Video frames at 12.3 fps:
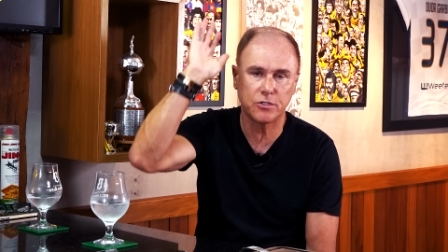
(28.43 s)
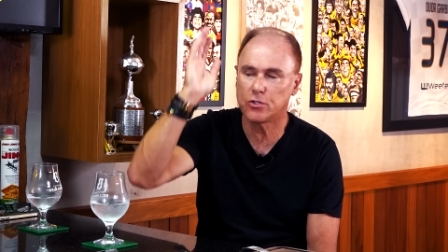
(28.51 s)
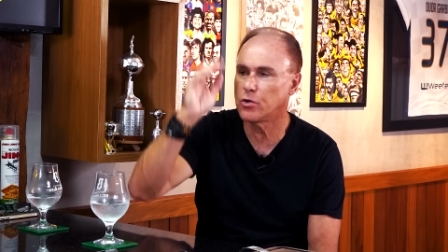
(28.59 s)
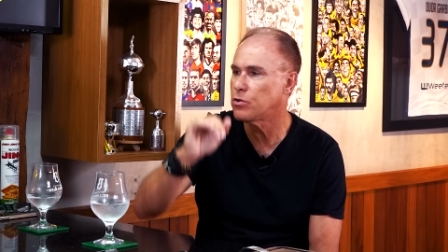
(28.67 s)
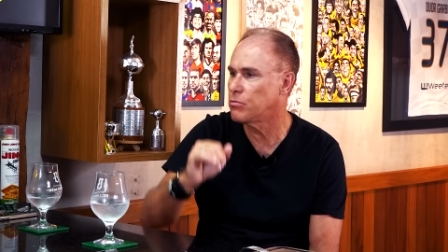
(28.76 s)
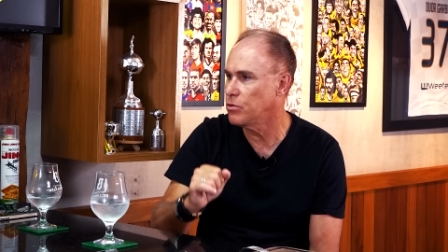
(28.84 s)
de
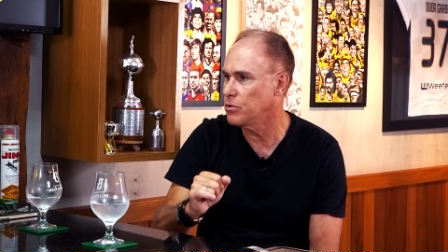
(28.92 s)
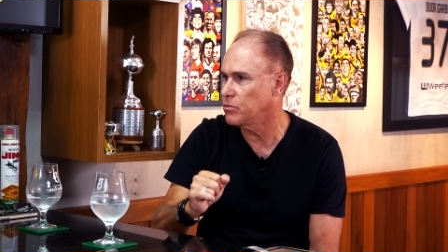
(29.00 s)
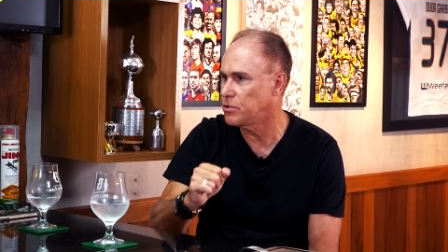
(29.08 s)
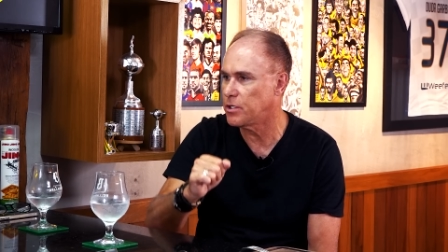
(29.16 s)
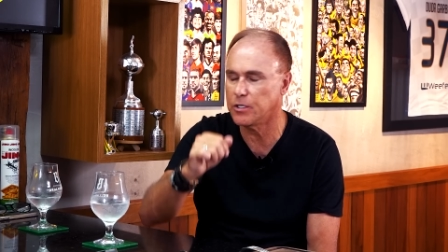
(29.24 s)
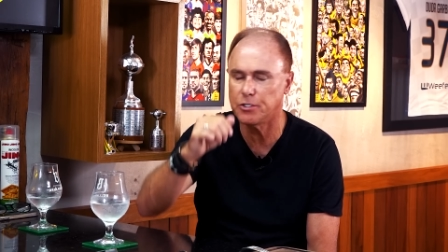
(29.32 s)
outro
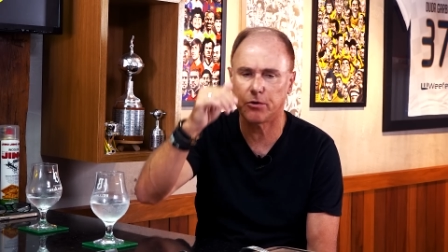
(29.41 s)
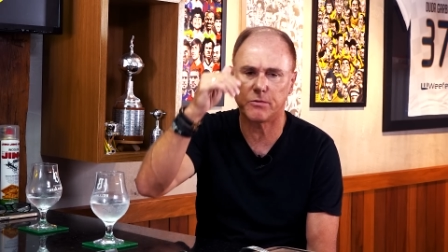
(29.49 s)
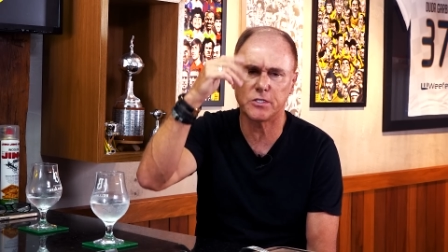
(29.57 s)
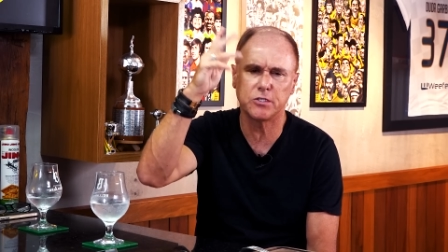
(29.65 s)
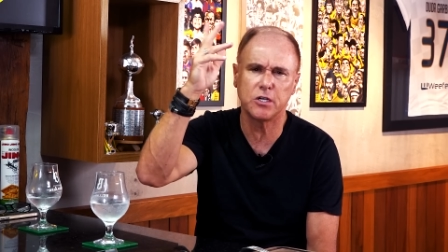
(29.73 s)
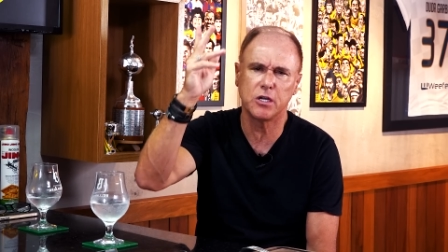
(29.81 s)
mundo, seleção
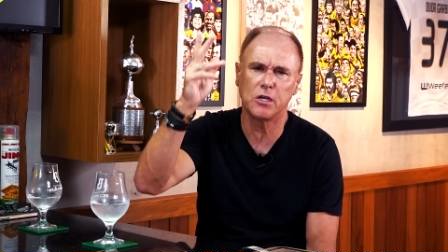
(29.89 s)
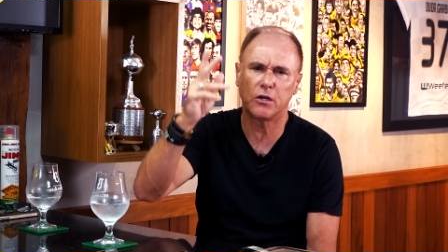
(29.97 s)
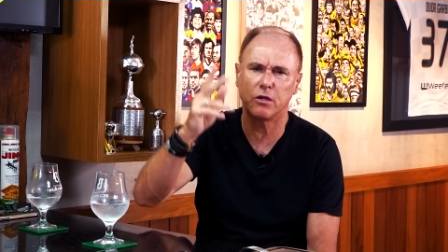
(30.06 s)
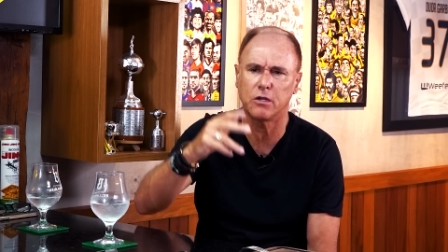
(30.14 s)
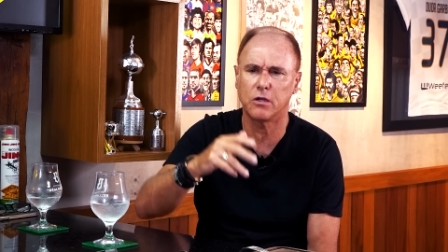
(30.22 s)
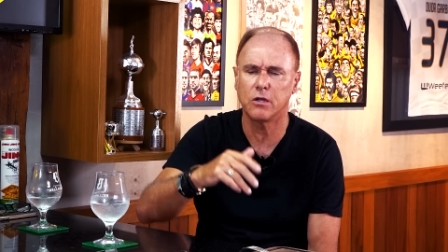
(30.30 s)

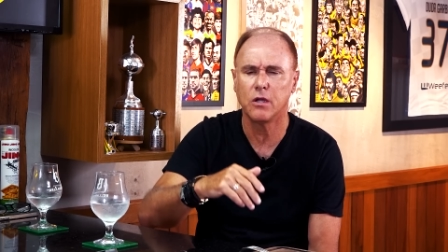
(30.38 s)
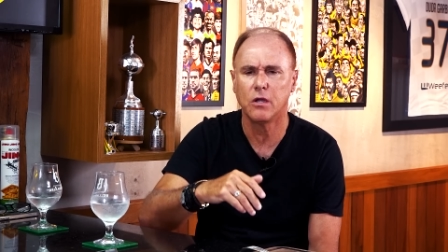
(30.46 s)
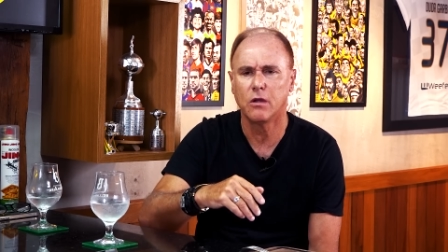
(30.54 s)
brasileira,